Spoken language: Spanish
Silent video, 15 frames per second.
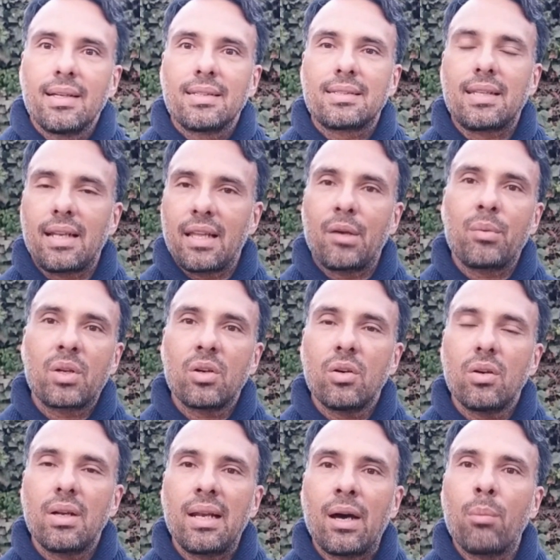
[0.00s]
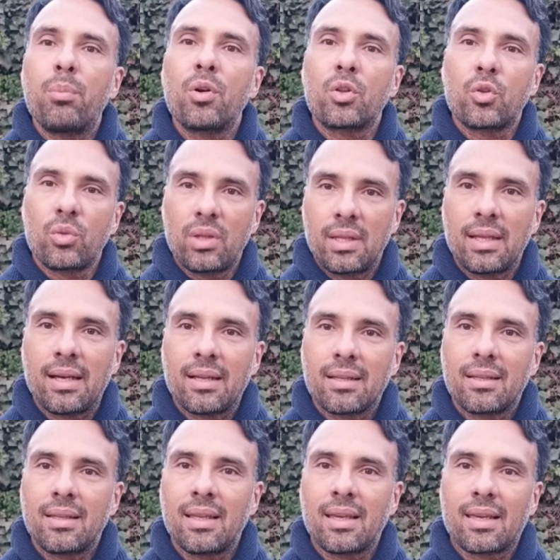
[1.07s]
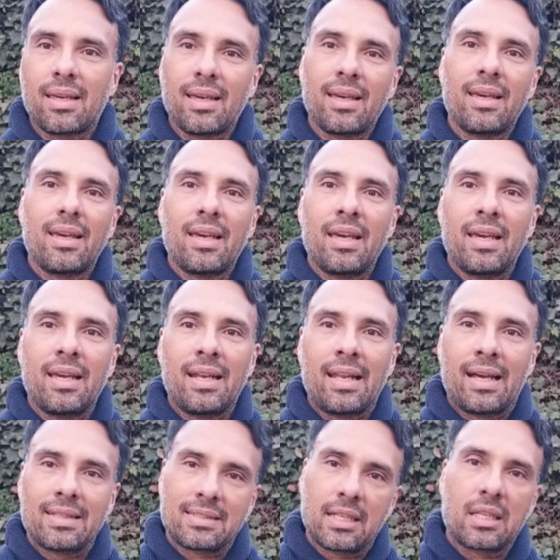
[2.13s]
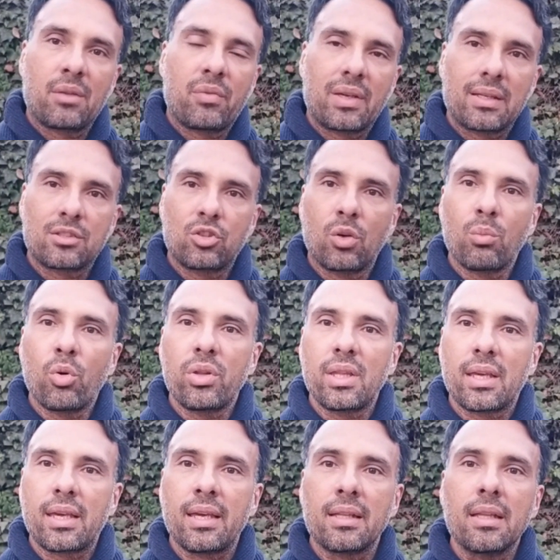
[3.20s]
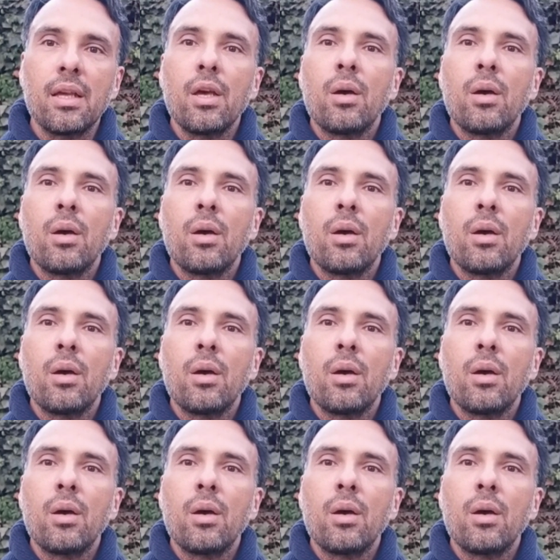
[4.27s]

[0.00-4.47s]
Celebro la oportunidad de que eh, la certificación Kit